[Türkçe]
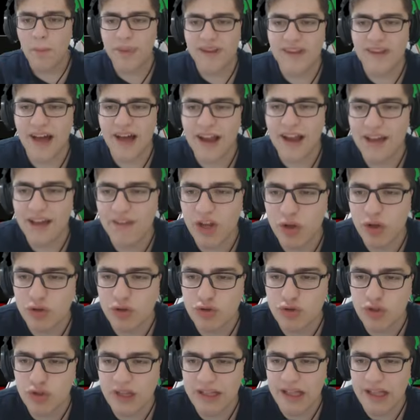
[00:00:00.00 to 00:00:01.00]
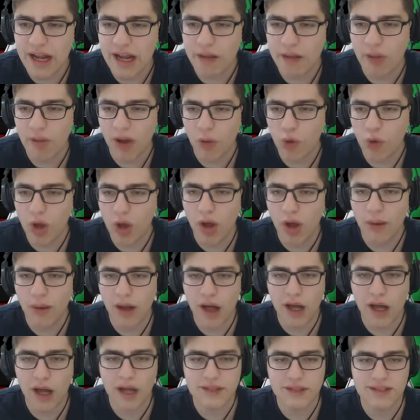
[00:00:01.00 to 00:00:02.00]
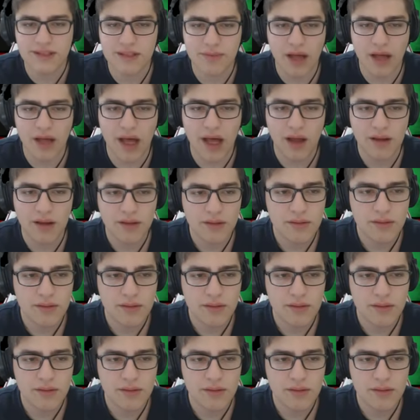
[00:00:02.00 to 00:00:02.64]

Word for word: Bir tane veriyorsun gidene bak. Öh anasını be.